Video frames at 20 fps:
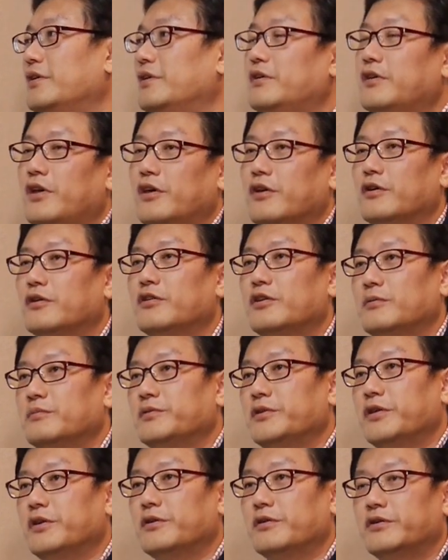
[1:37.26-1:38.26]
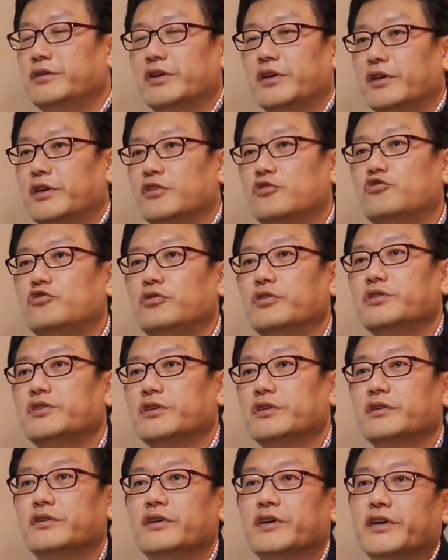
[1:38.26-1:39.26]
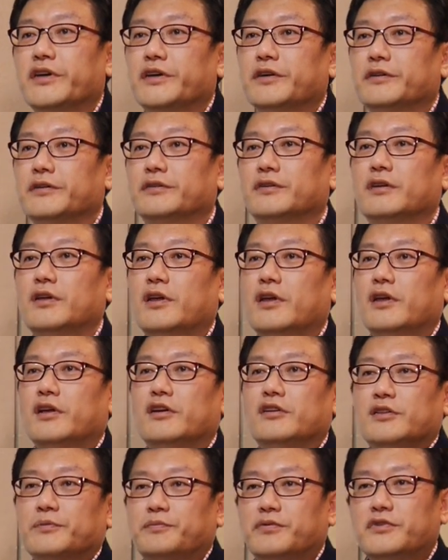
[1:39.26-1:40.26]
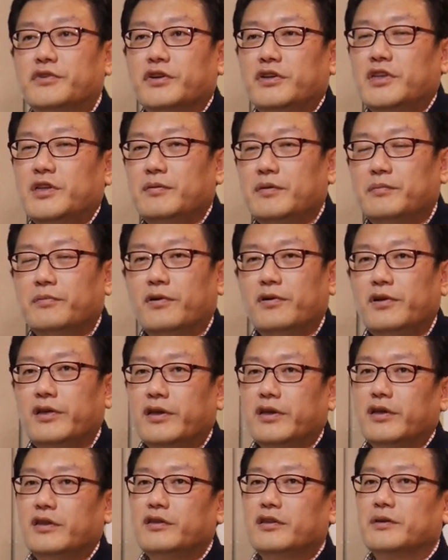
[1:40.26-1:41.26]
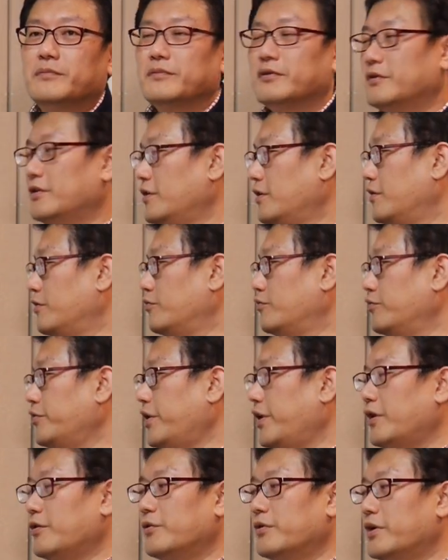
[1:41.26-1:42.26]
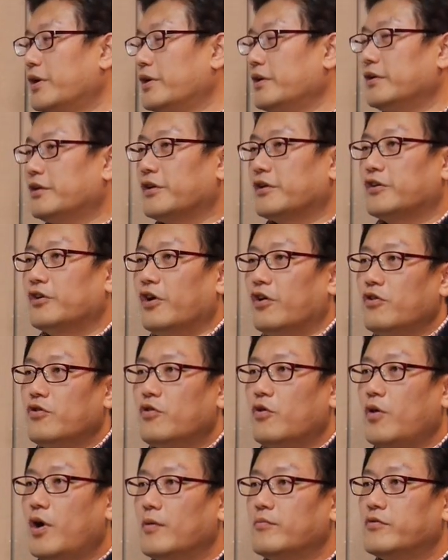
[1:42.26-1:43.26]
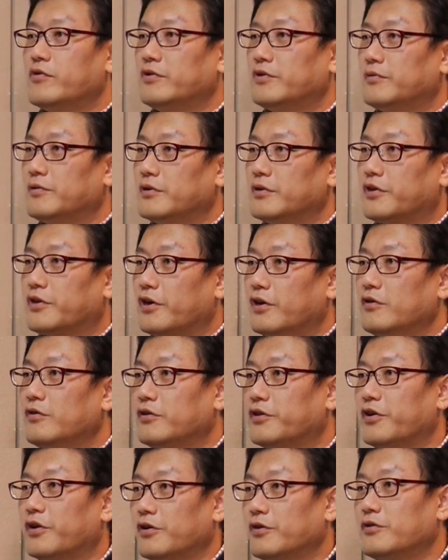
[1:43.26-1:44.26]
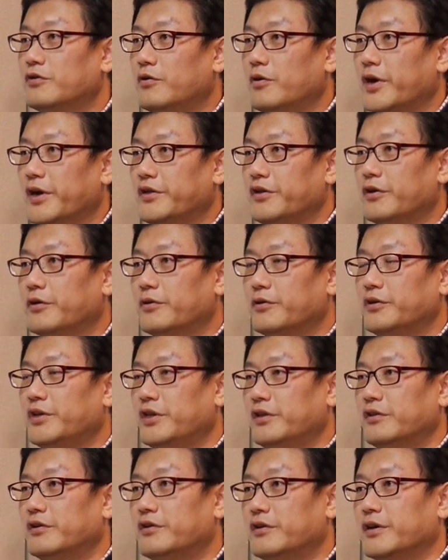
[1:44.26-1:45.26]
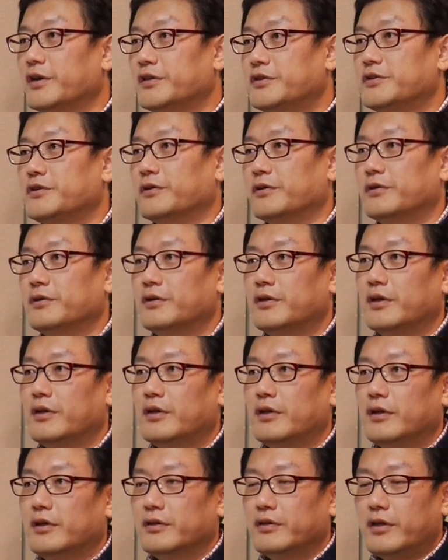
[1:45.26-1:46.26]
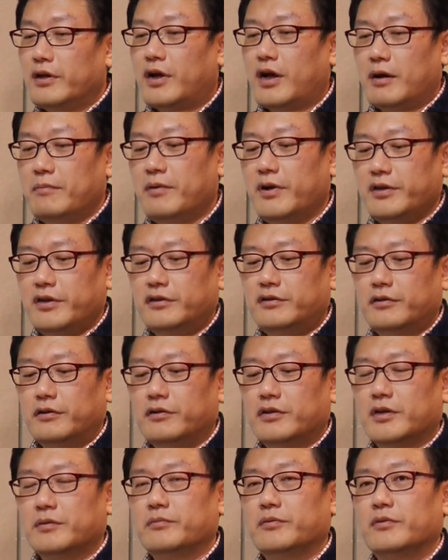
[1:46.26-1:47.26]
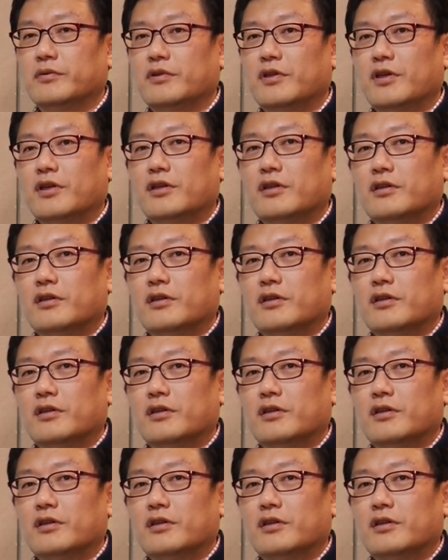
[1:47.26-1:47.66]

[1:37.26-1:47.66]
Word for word: 이게 여러분이요. 그냥 이렇게 주어지는 거예요. 그래서 부처님이 뭘 얘기했냐면 우리 에고라는 게 견고한 물, 견, 견고한 영혼이 있는 것 같죠. 근데 가만히 들여다보면